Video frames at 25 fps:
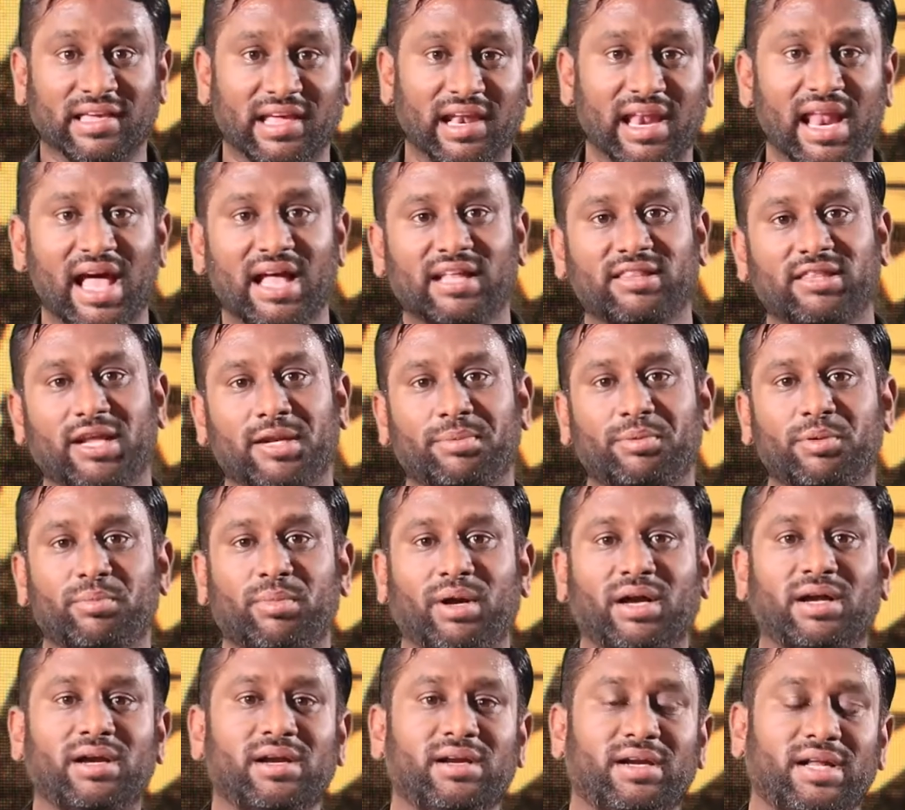எல்லா தரப்பு
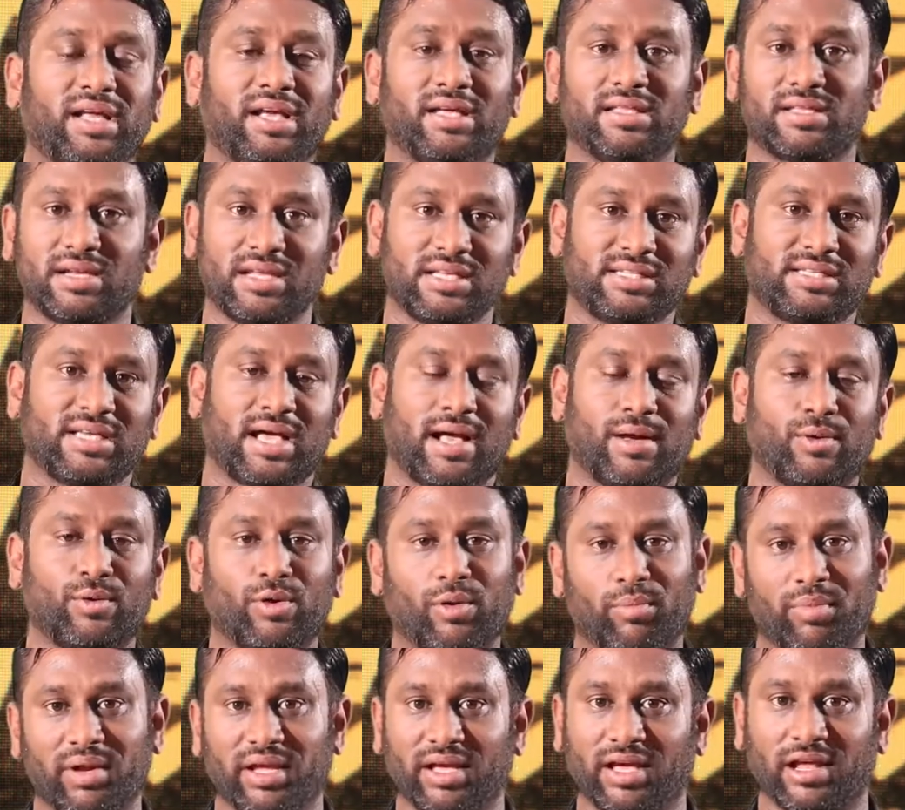மக்கள்கிட்டையும் அது ரீச்
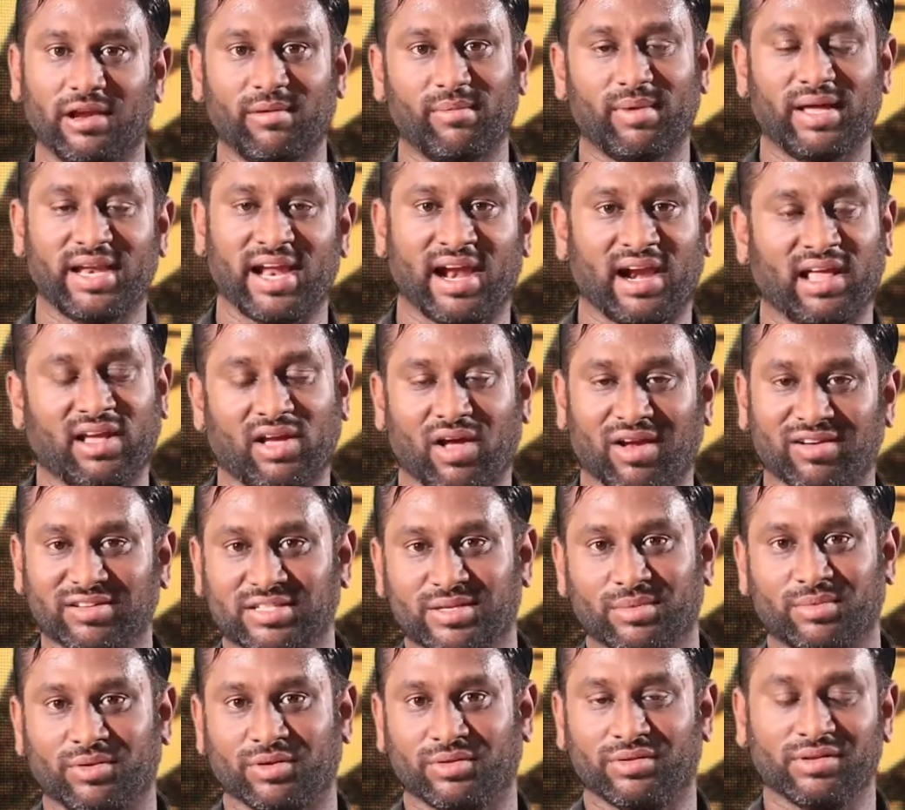ஆகும் அப்படிங்கிற மாதிரியான
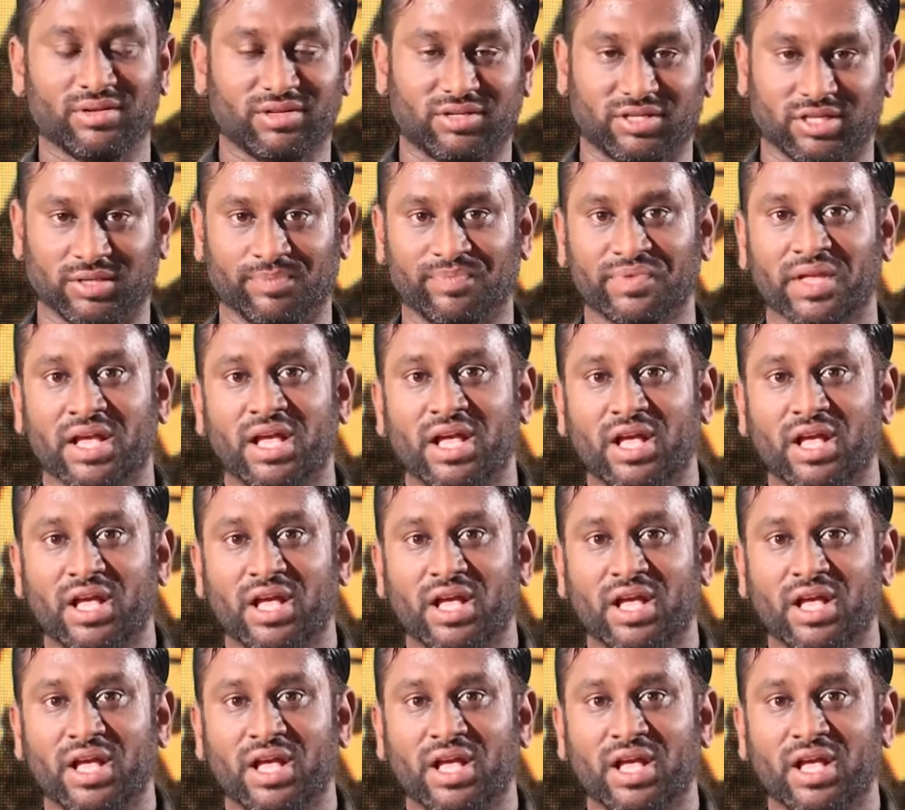கான்செப்ட் வந்துருச்சு